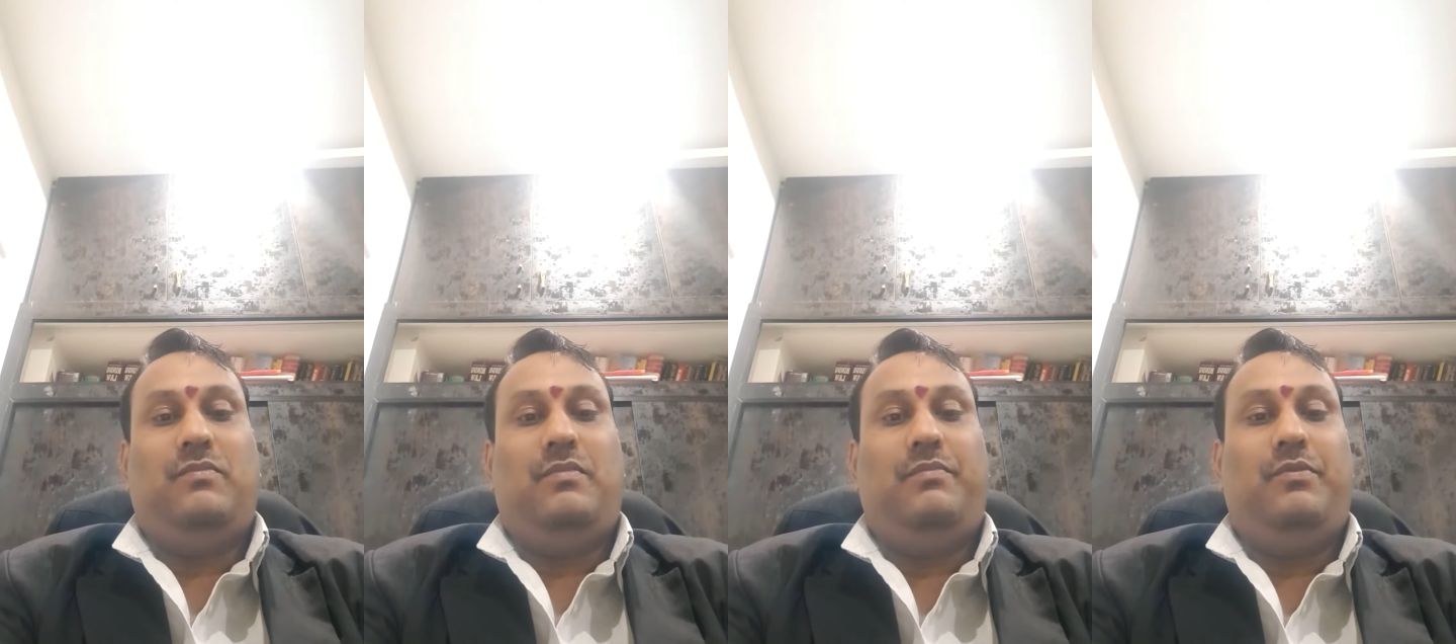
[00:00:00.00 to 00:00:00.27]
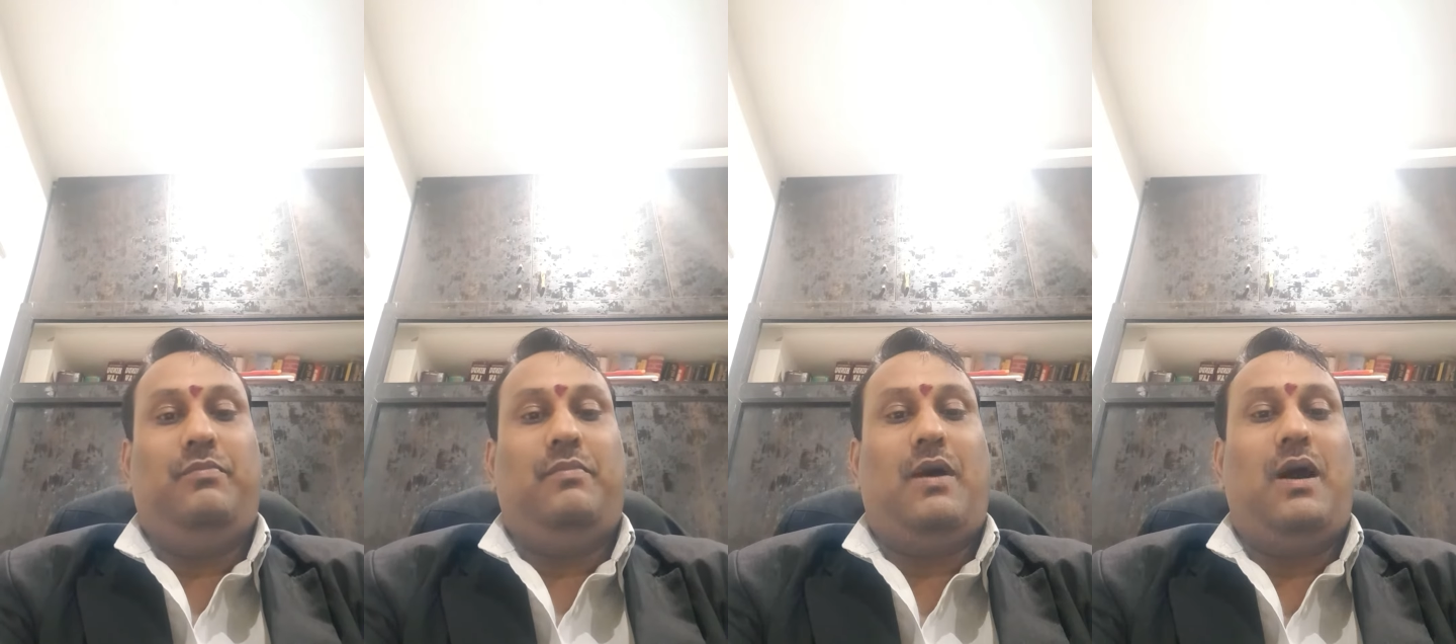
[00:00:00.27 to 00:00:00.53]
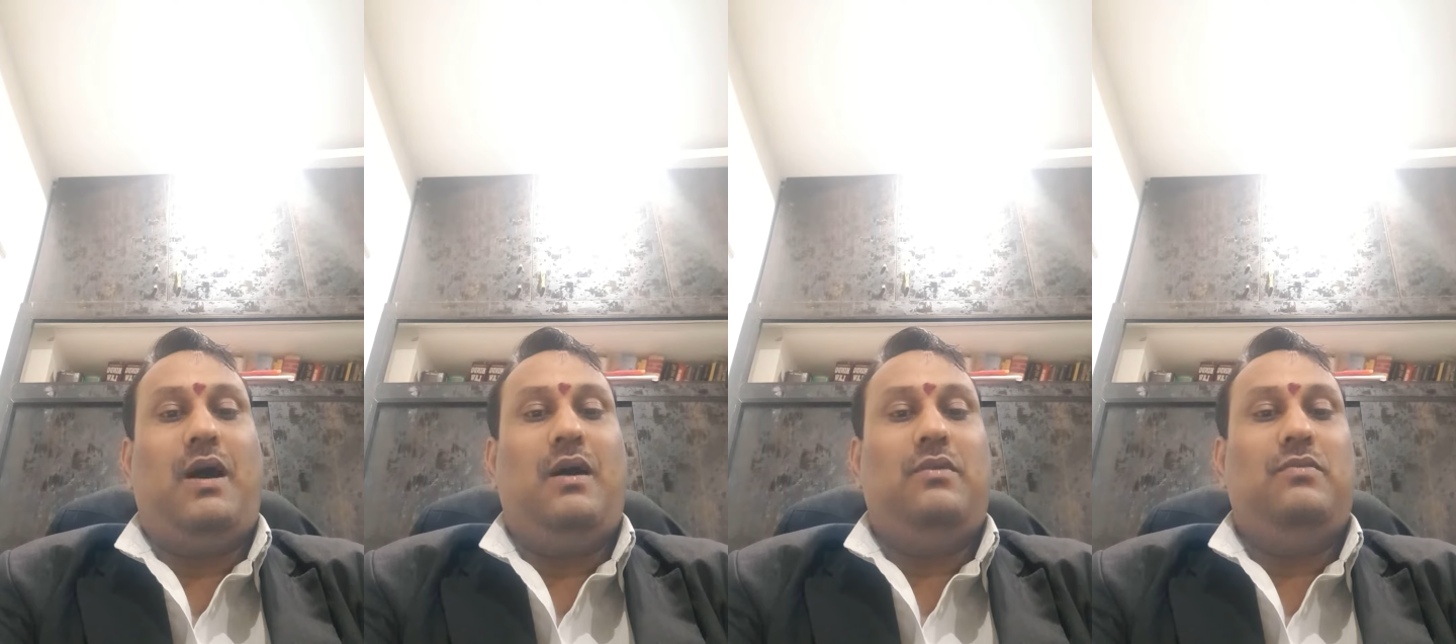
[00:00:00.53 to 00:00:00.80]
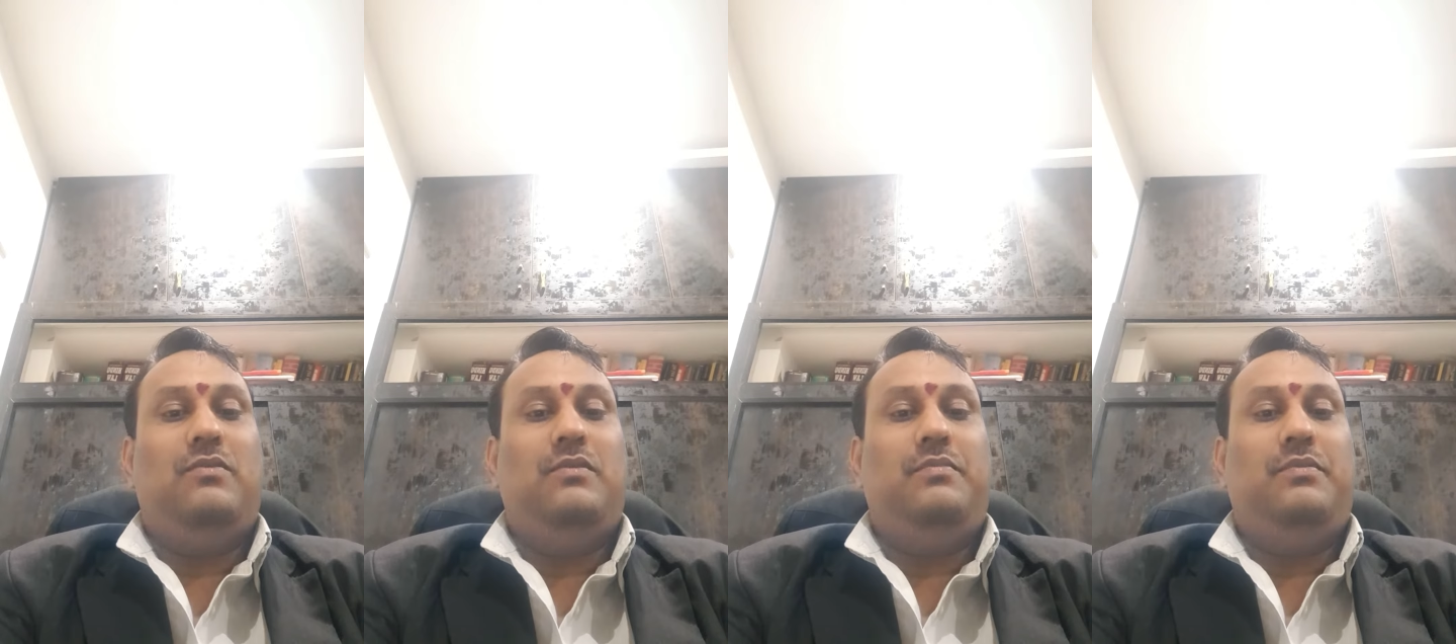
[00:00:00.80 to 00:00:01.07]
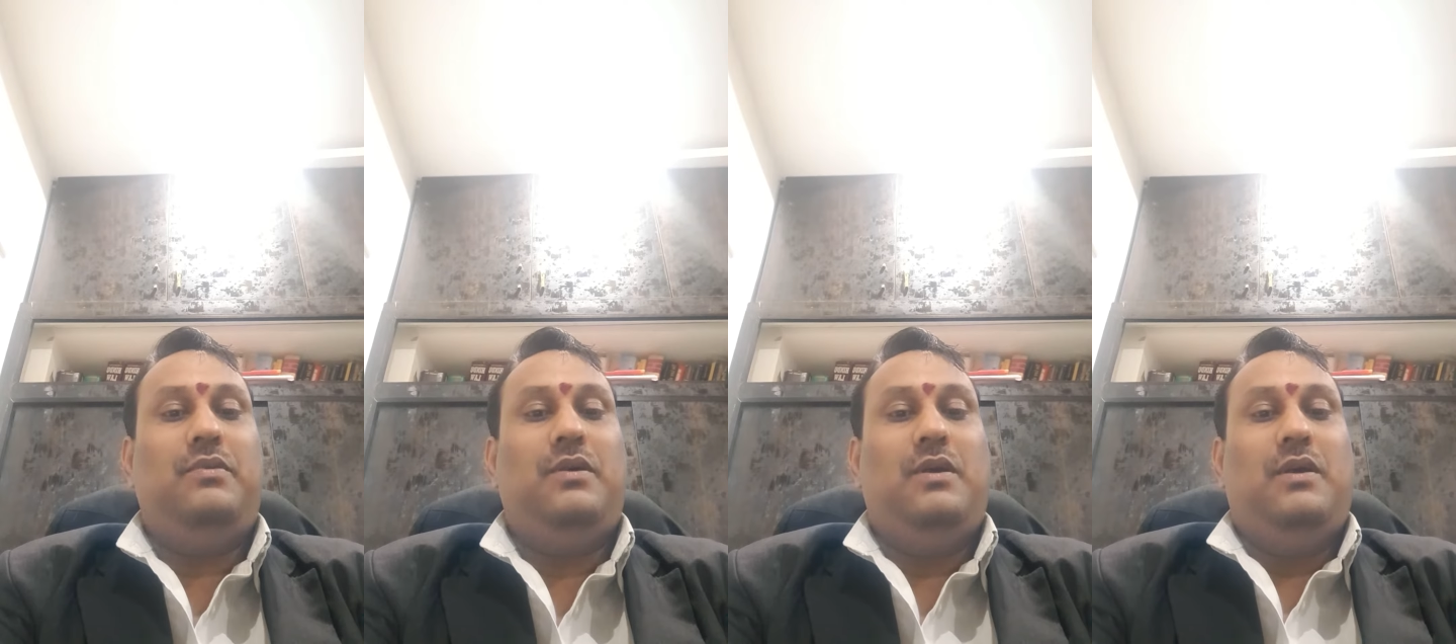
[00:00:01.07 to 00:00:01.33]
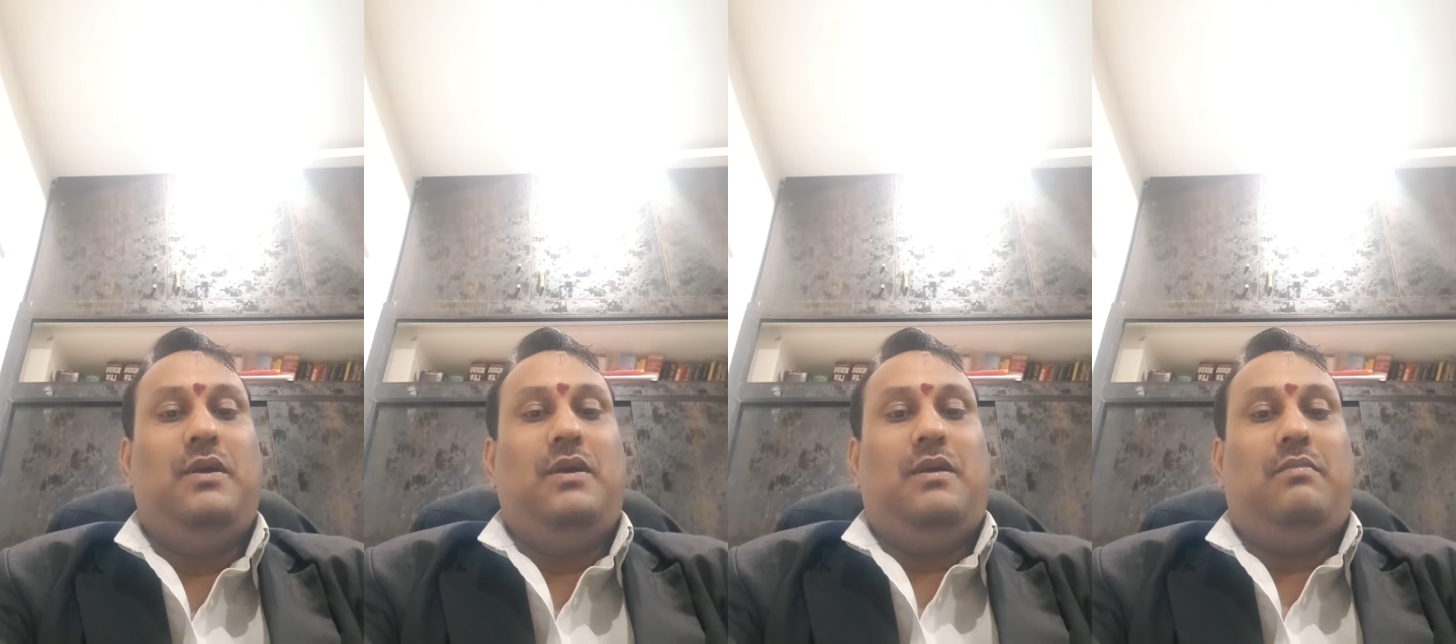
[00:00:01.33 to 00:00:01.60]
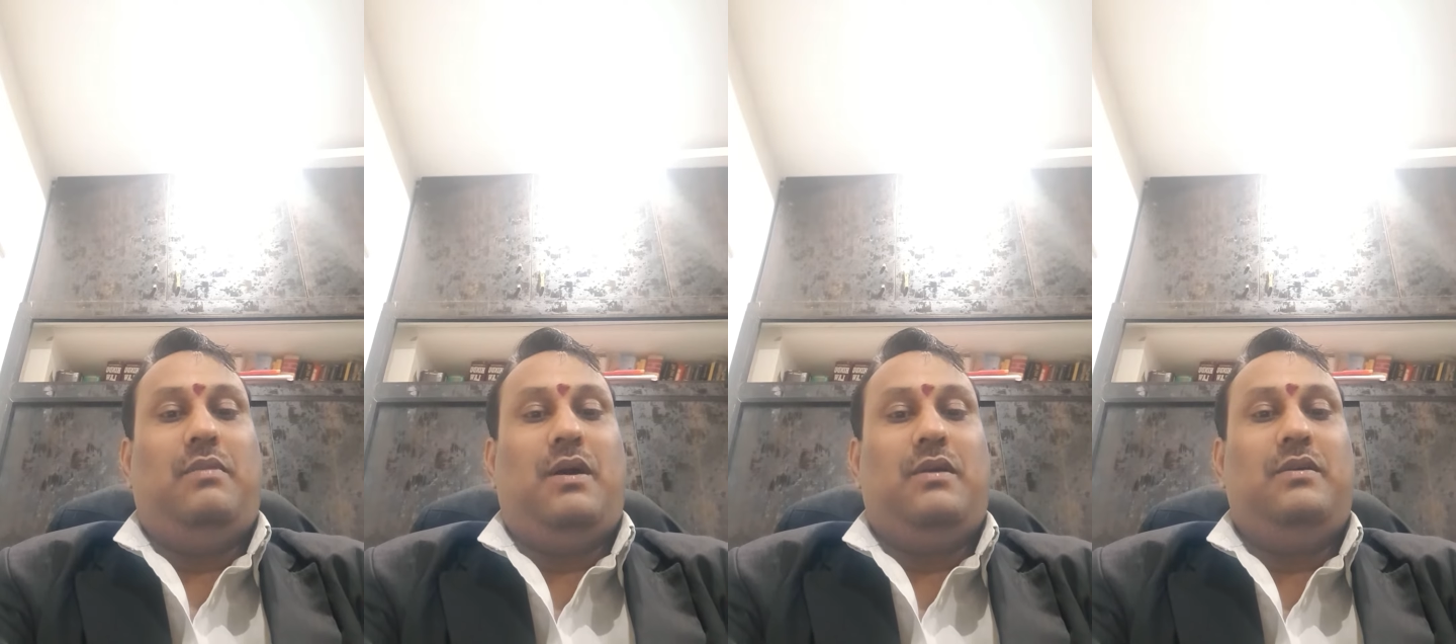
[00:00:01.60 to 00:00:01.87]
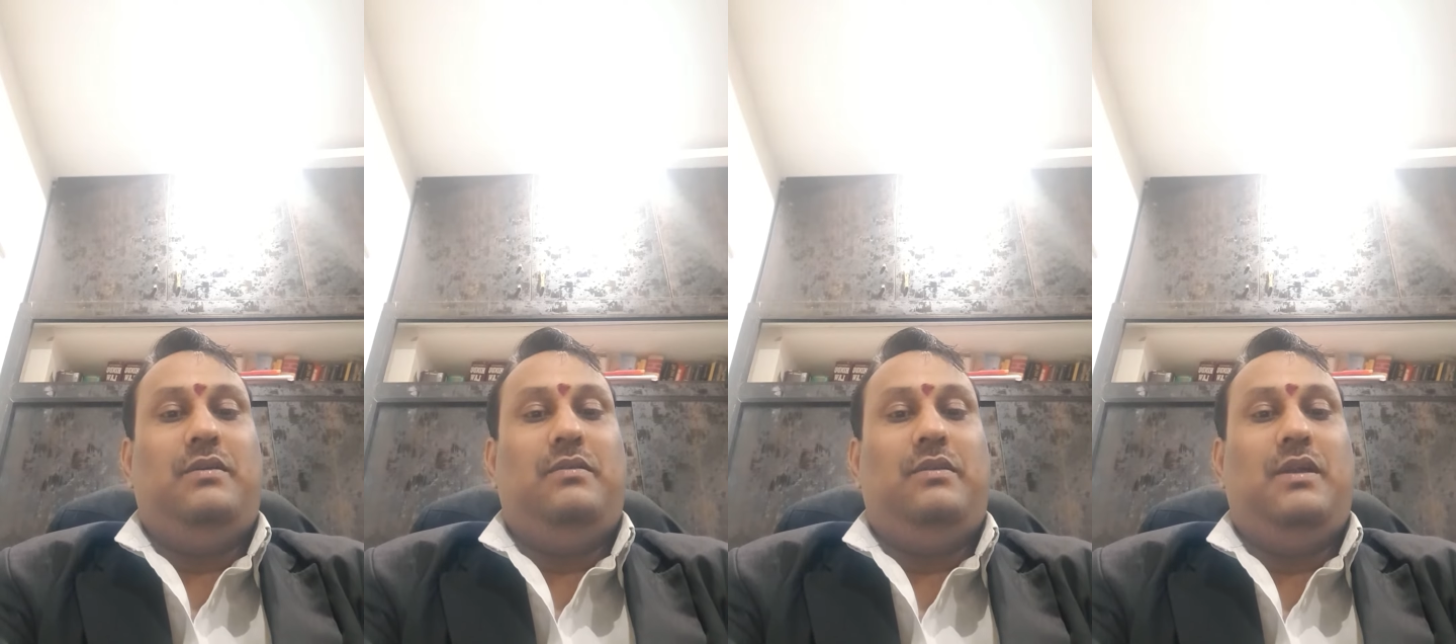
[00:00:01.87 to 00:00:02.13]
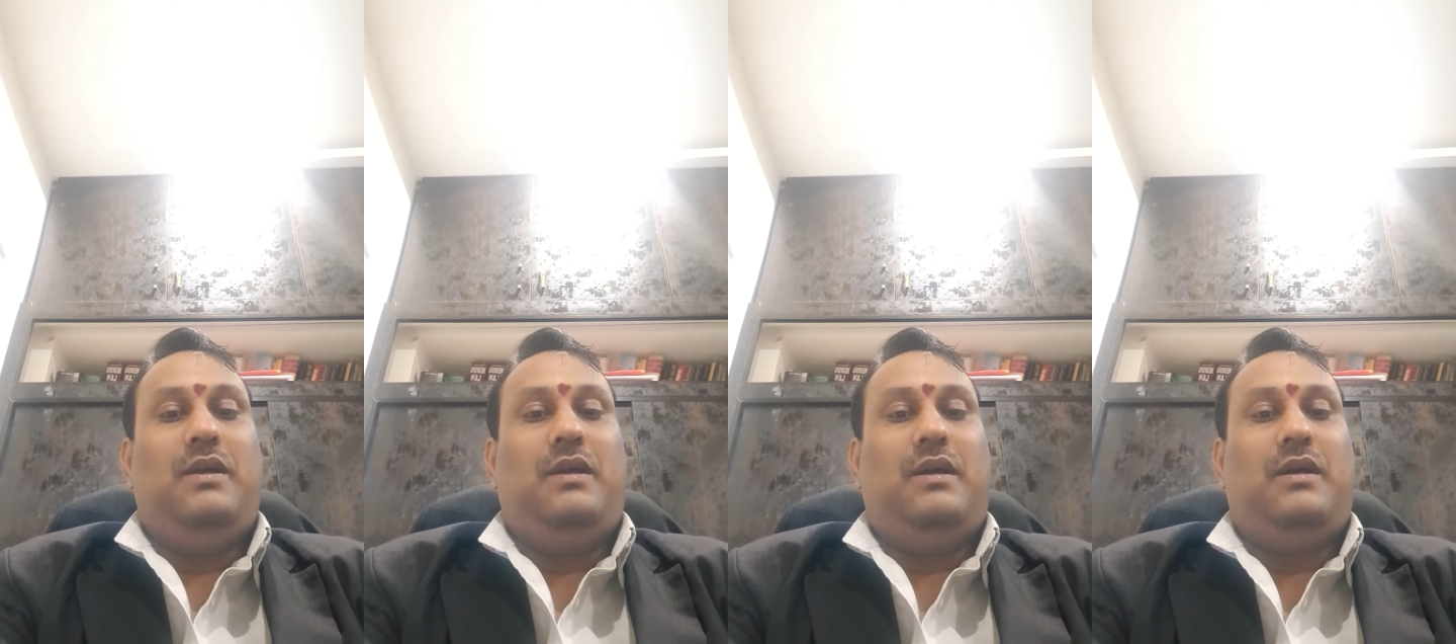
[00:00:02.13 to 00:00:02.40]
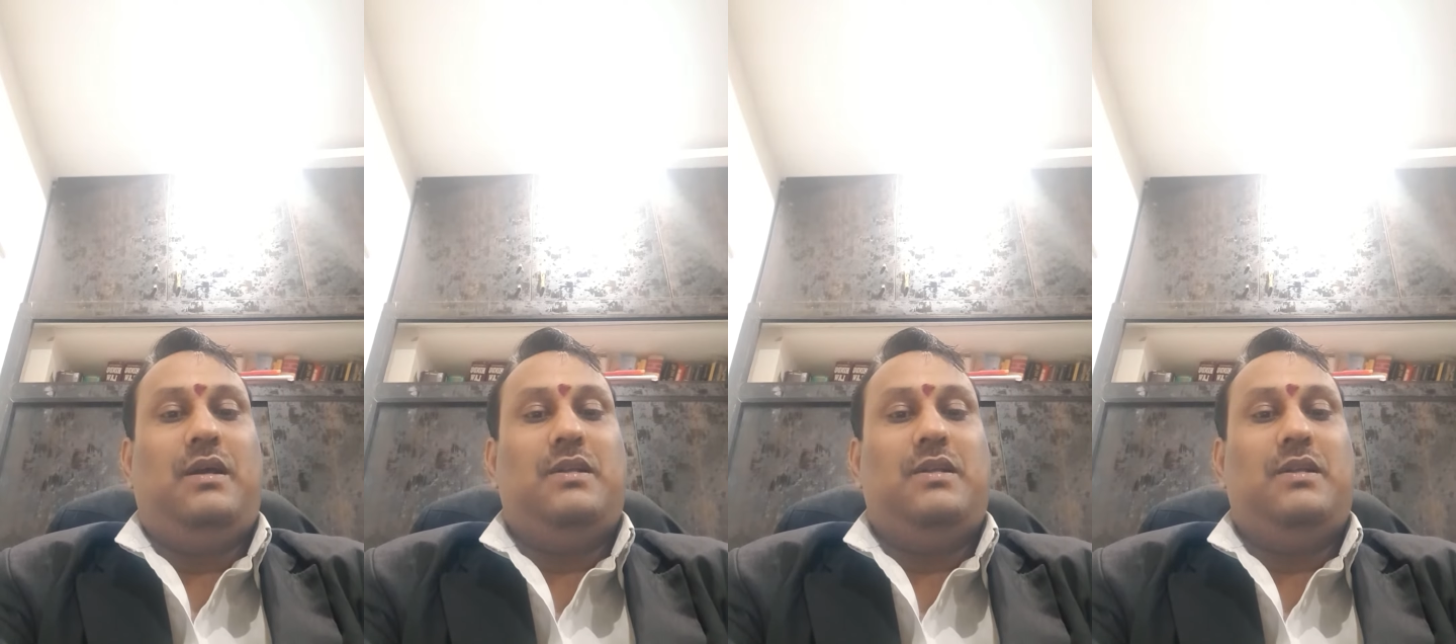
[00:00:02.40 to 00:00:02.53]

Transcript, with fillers: ఇప్పుడు మాకు ఇప్పుడు మాకు ఇల్లు లేక